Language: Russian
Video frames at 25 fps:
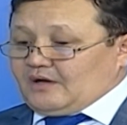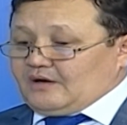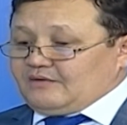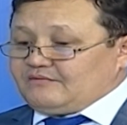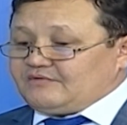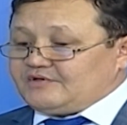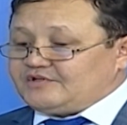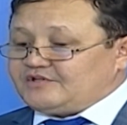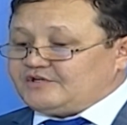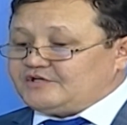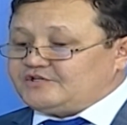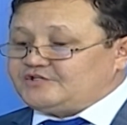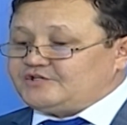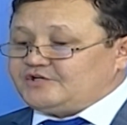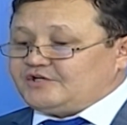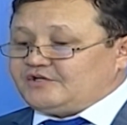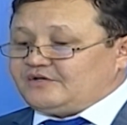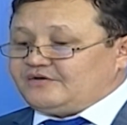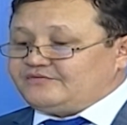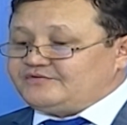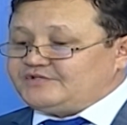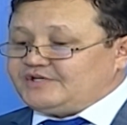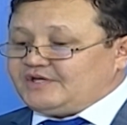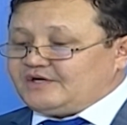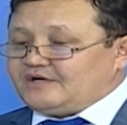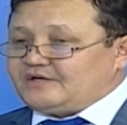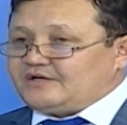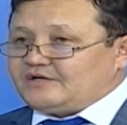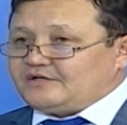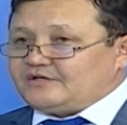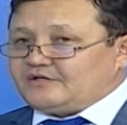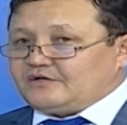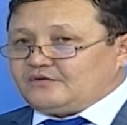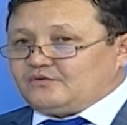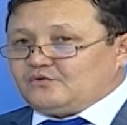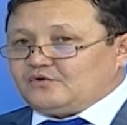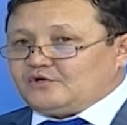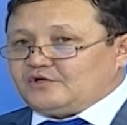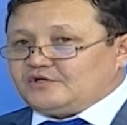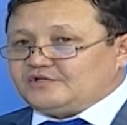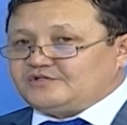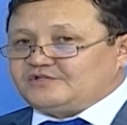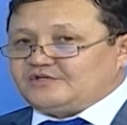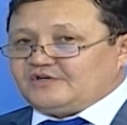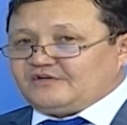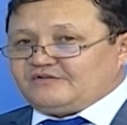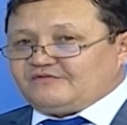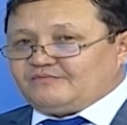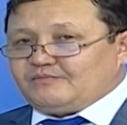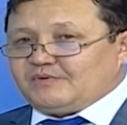в отношении всех категорий
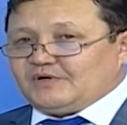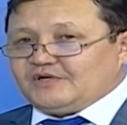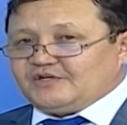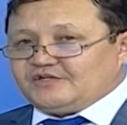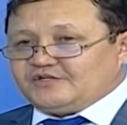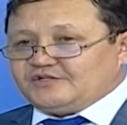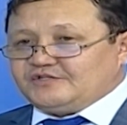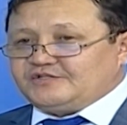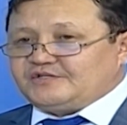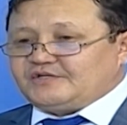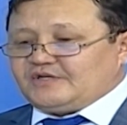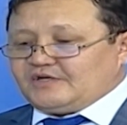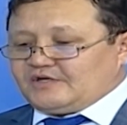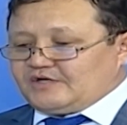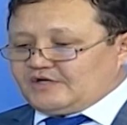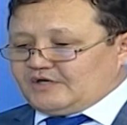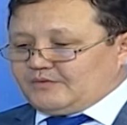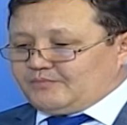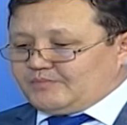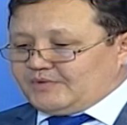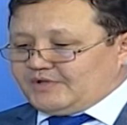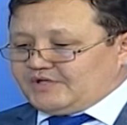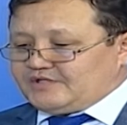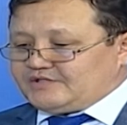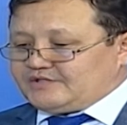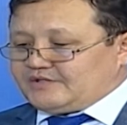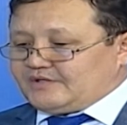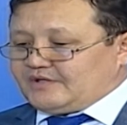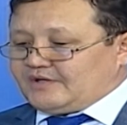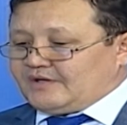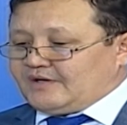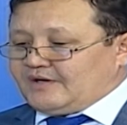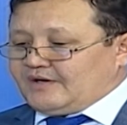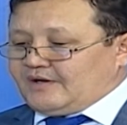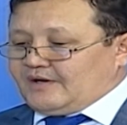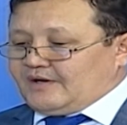жертв политических репрессий –